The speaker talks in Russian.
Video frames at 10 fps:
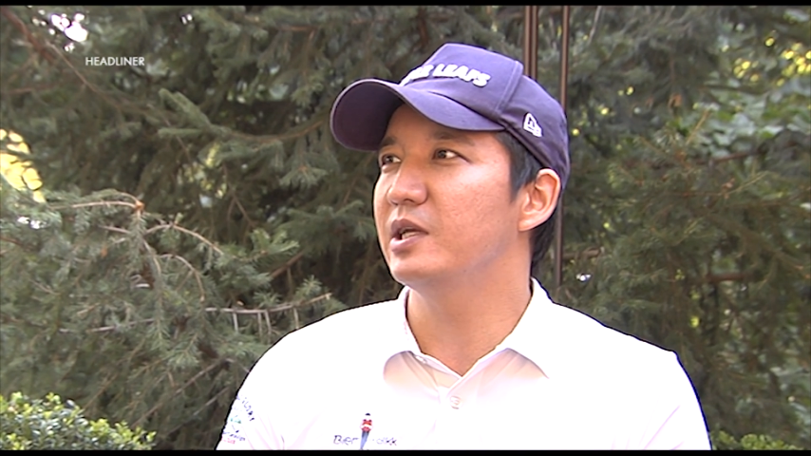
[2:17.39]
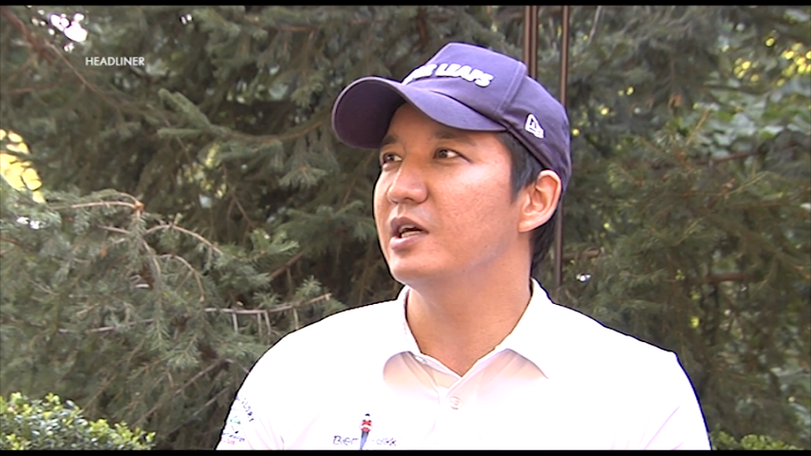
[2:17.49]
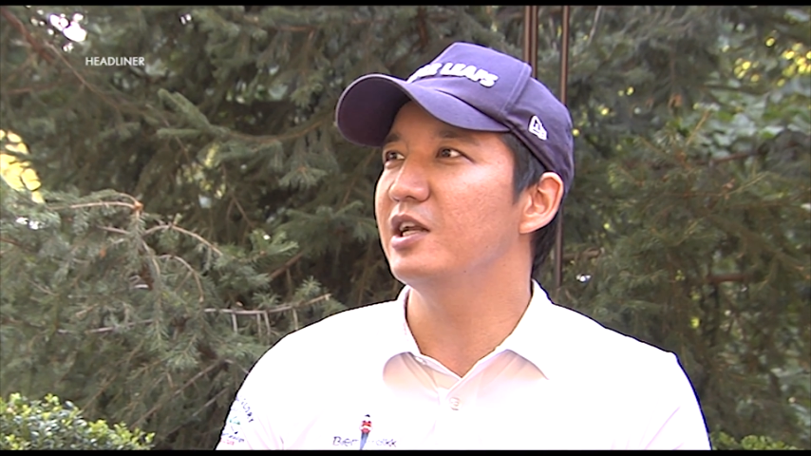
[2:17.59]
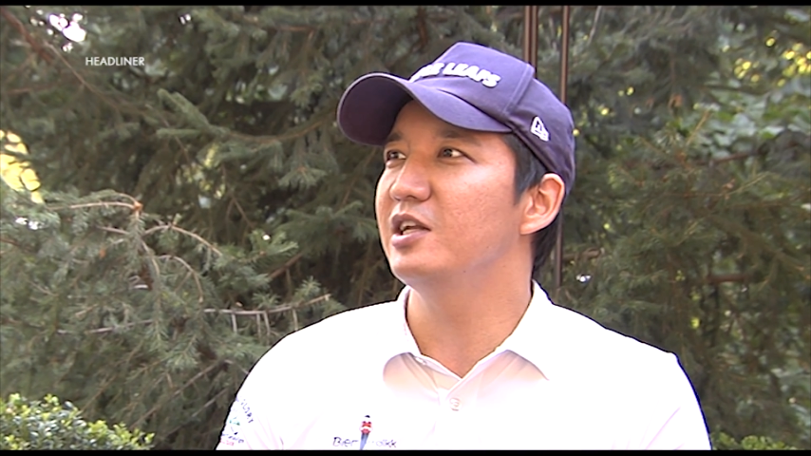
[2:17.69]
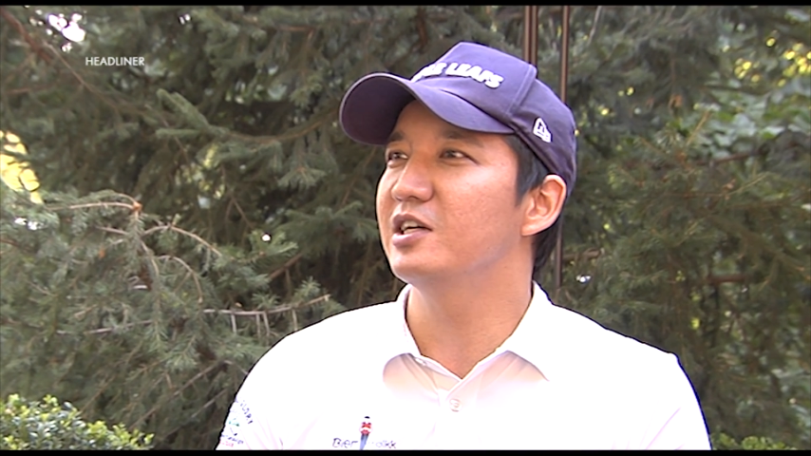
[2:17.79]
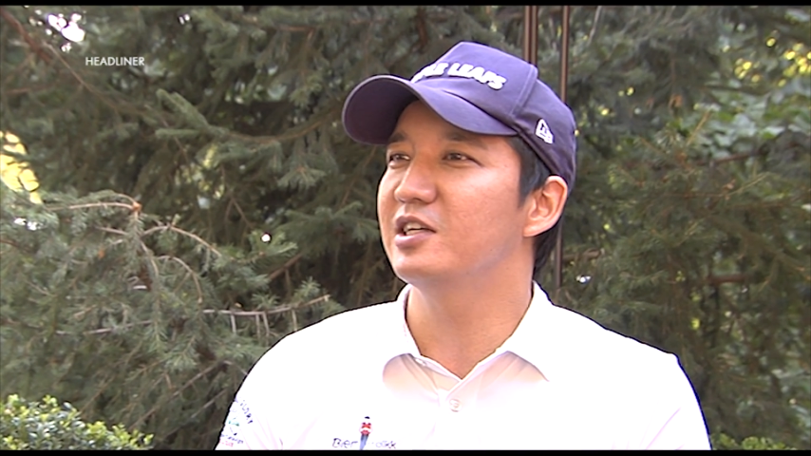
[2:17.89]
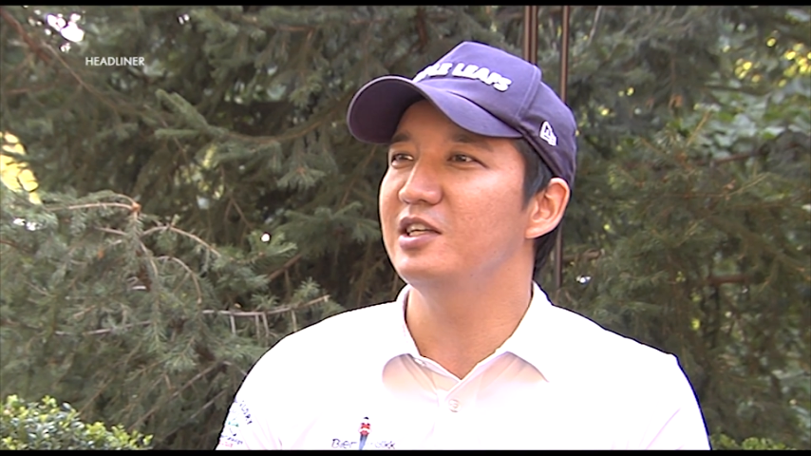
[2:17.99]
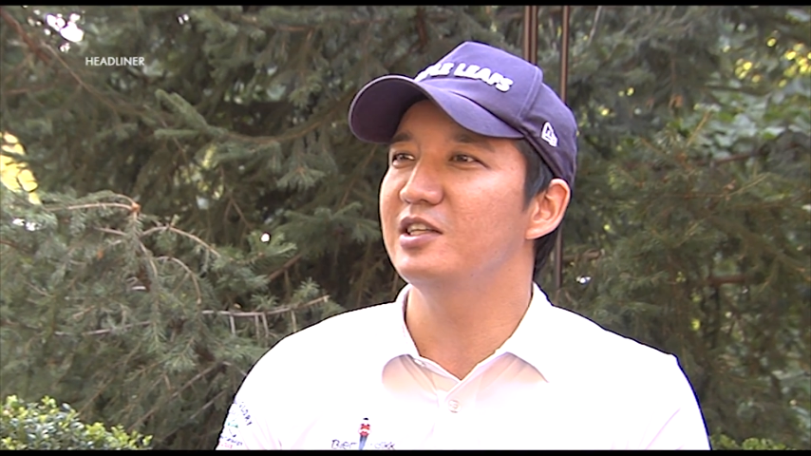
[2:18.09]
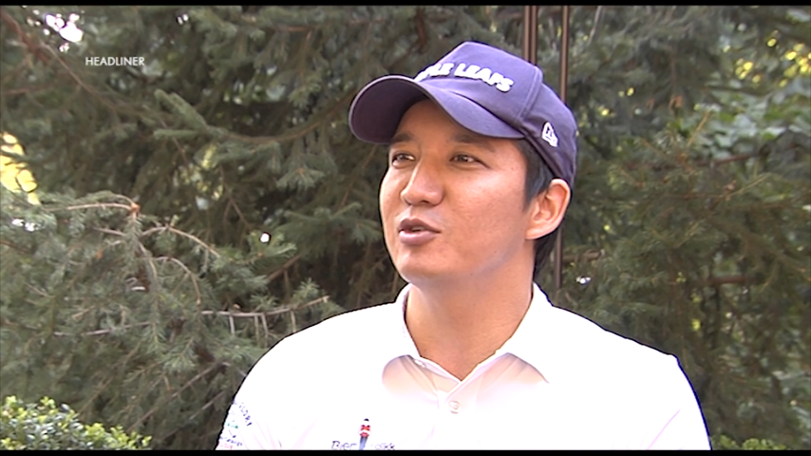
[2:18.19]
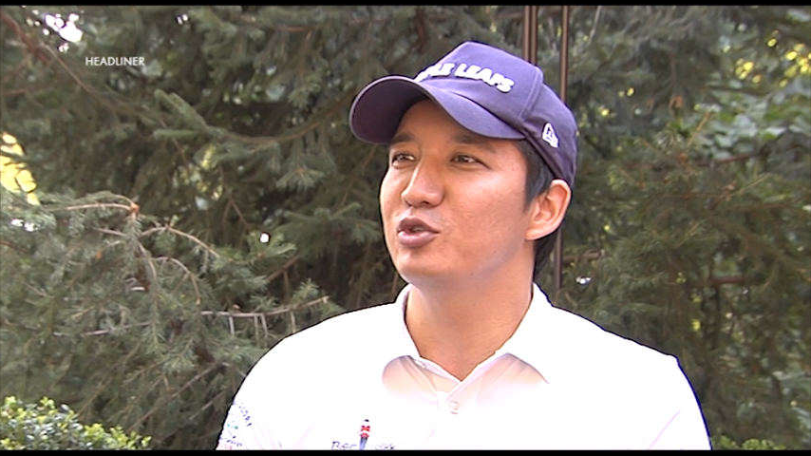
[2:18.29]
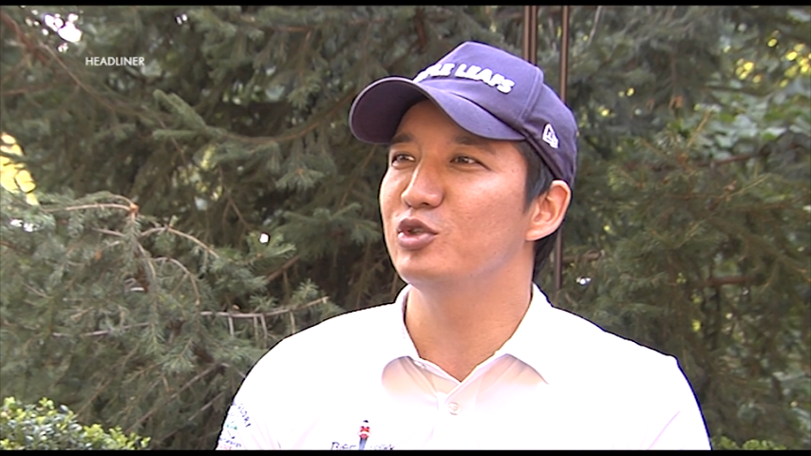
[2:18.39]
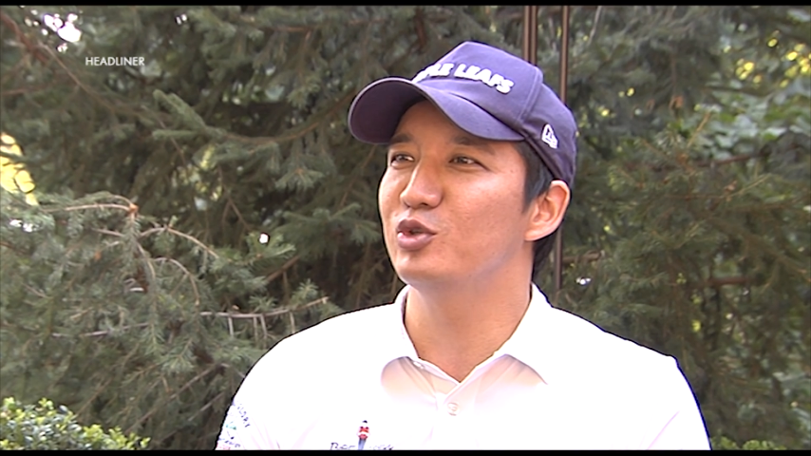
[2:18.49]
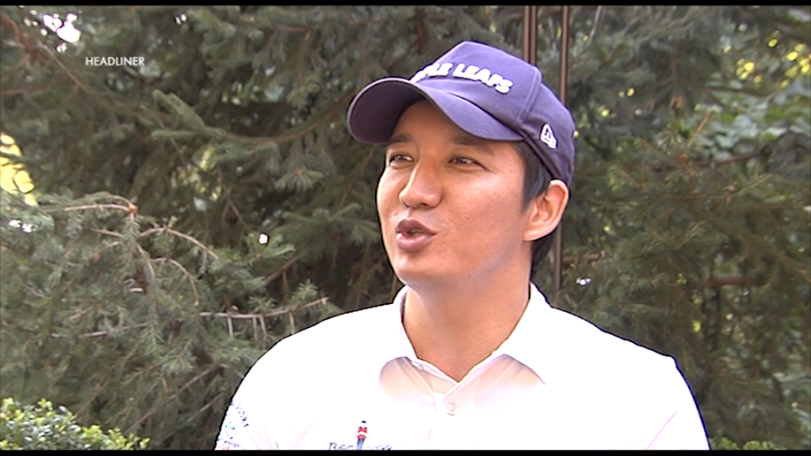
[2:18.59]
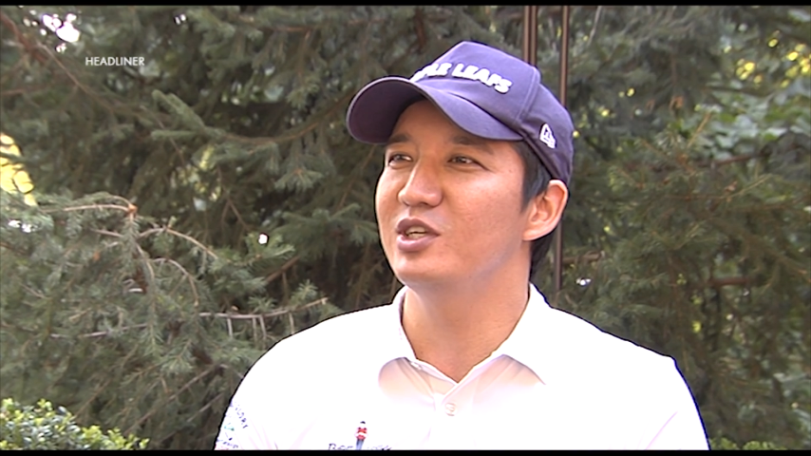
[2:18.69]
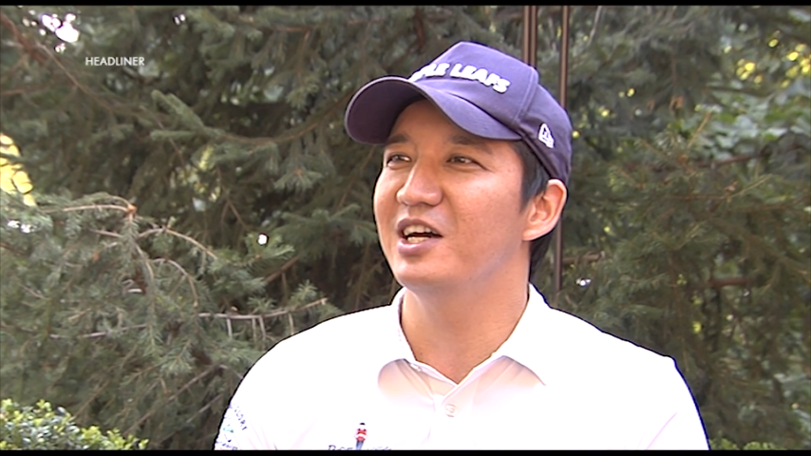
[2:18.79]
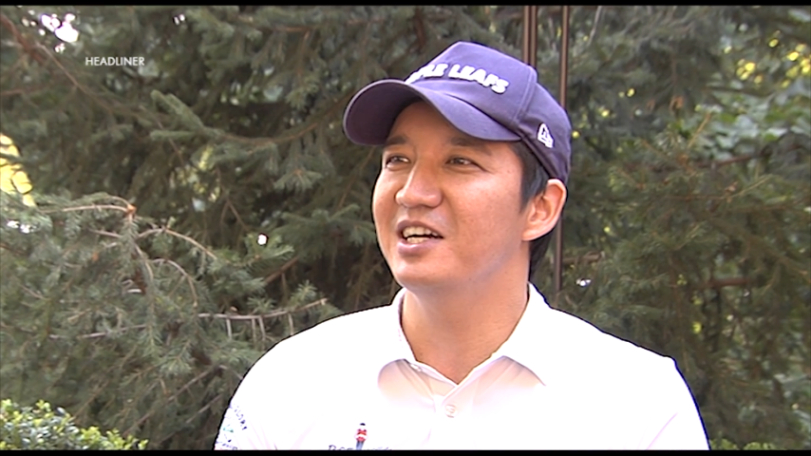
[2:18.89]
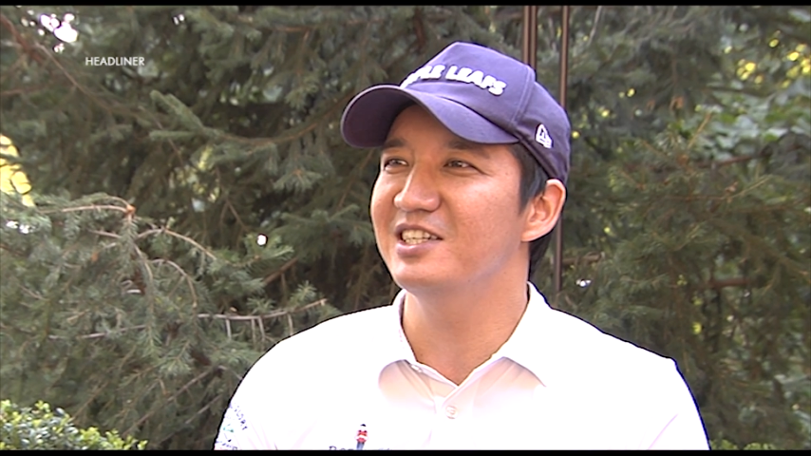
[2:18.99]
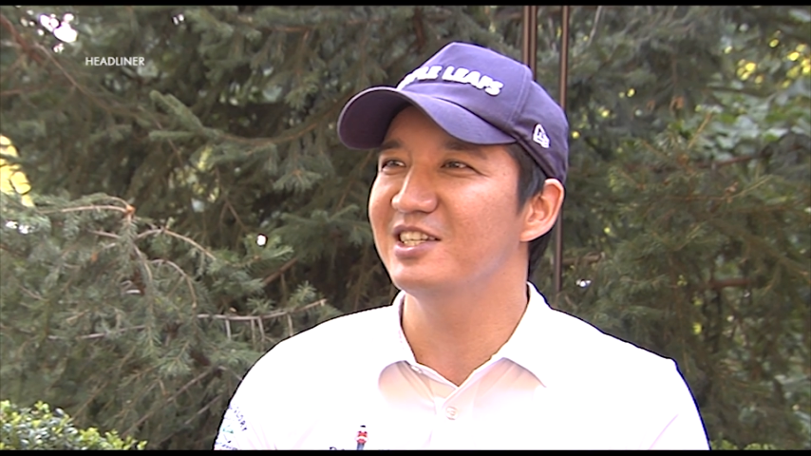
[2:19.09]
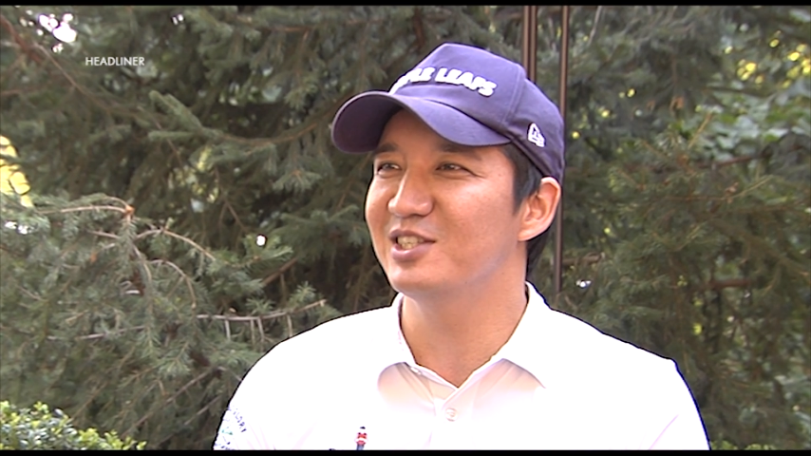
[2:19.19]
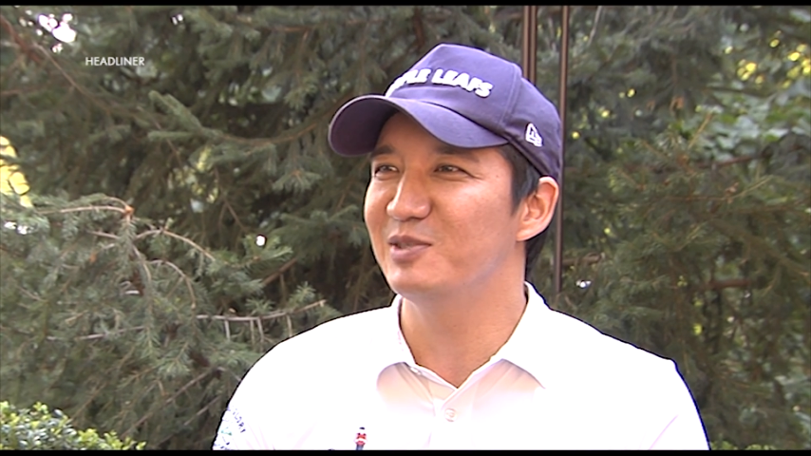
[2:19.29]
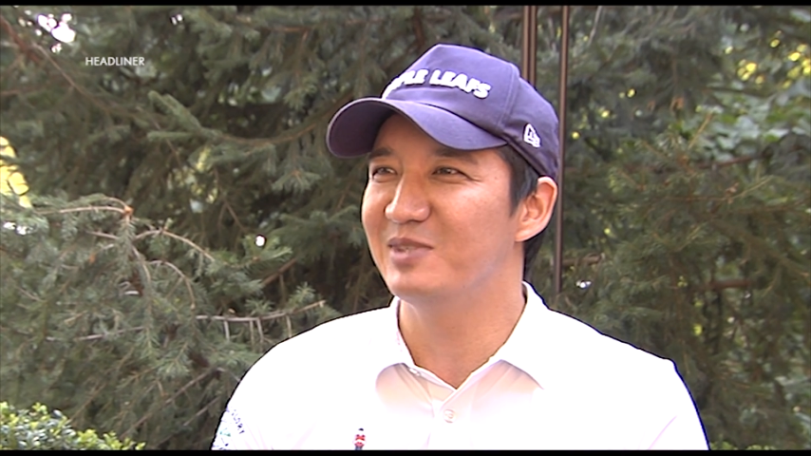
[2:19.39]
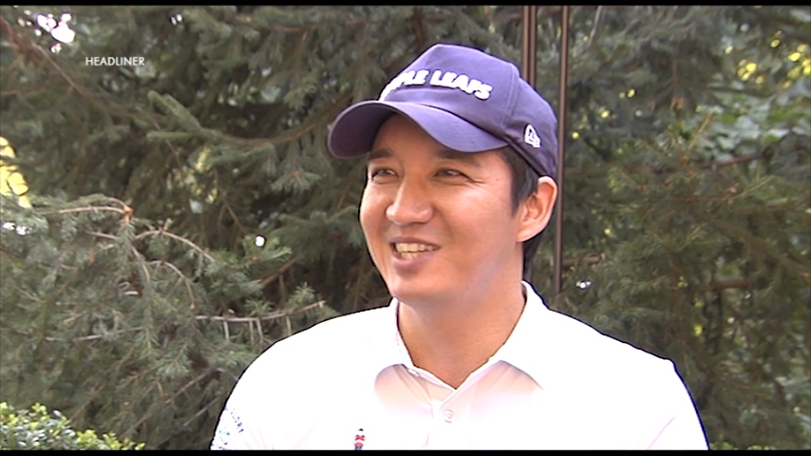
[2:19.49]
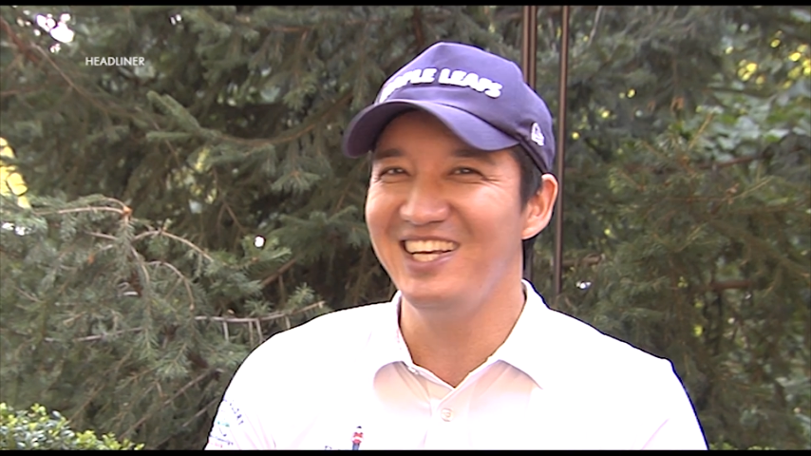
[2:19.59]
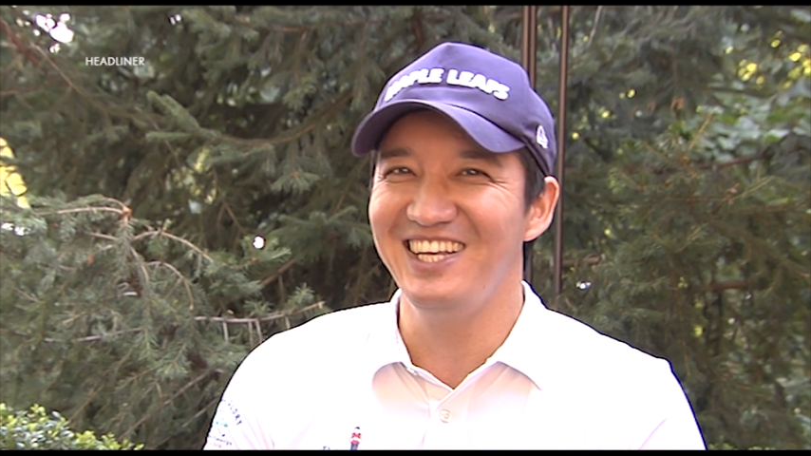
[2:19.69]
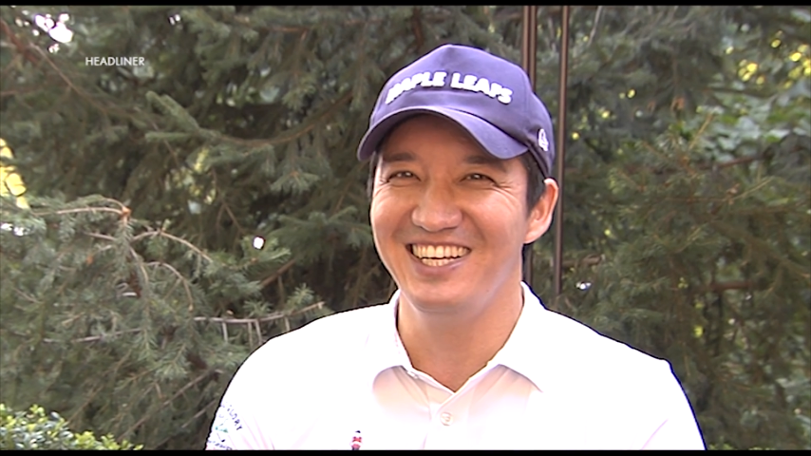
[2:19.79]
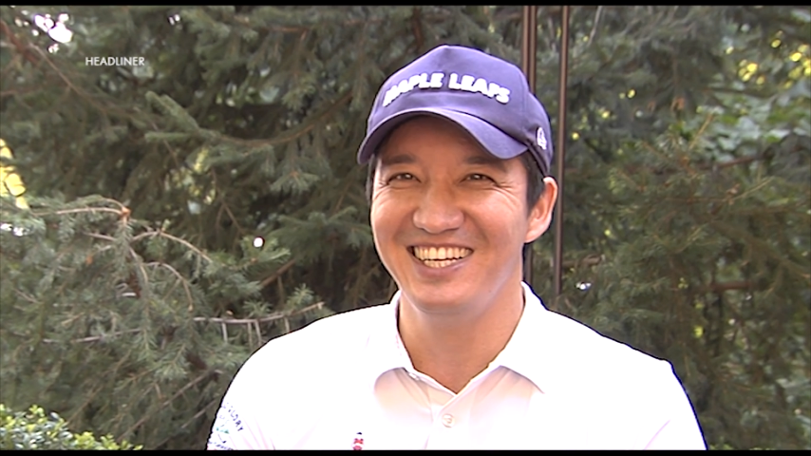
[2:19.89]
приехали какие-то очень крутые агашки с Алматы